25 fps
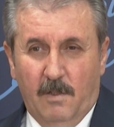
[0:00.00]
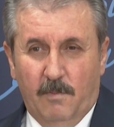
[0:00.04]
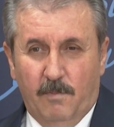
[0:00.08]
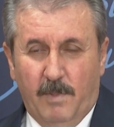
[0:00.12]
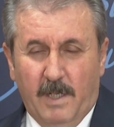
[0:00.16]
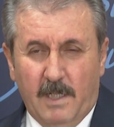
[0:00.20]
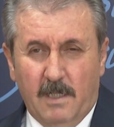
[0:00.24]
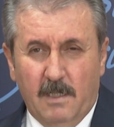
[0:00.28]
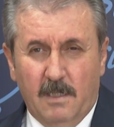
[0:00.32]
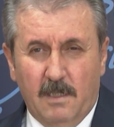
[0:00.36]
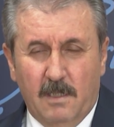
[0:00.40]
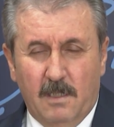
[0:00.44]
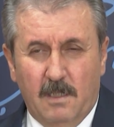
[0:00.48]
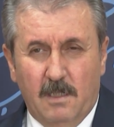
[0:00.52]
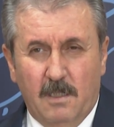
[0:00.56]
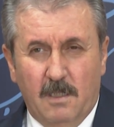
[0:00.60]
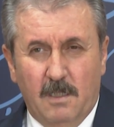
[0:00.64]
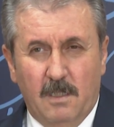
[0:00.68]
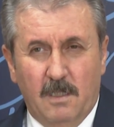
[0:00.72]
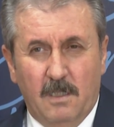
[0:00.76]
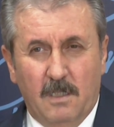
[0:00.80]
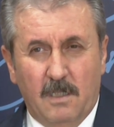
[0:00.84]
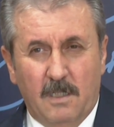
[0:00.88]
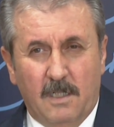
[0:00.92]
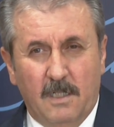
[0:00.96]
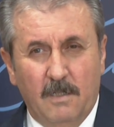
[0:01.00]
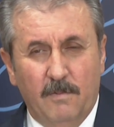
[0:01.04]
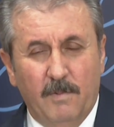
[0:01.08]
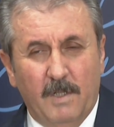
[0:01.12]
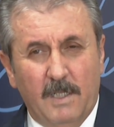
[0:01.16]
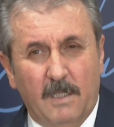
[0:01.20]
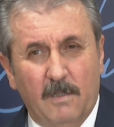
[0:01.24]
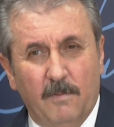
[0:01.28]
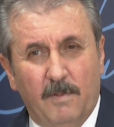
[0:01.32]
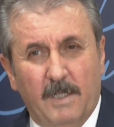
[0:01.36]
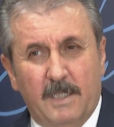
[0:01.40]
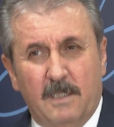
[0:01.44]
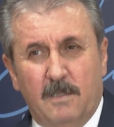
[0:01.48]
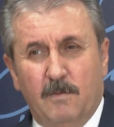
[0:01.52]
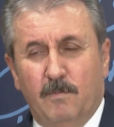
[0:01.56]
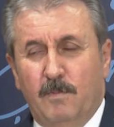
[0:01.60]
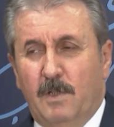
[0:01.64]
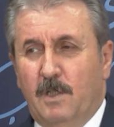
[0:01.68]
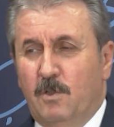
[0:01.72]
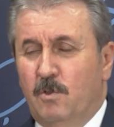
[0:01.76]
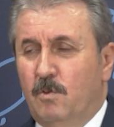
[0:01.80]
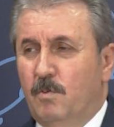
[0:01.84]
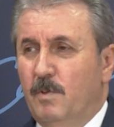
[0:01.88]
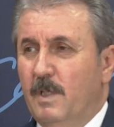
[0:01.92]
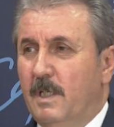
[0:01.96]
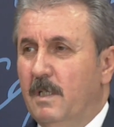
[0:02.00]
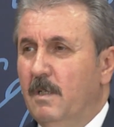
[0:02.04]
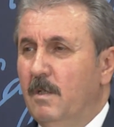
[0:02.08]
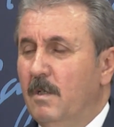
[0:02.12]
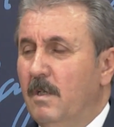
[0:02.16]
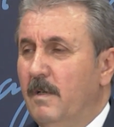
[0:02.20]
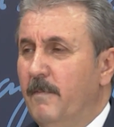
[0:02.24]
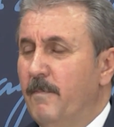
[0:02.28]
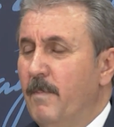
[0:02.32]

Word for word: Bakın e, kıymetli basın mensupları,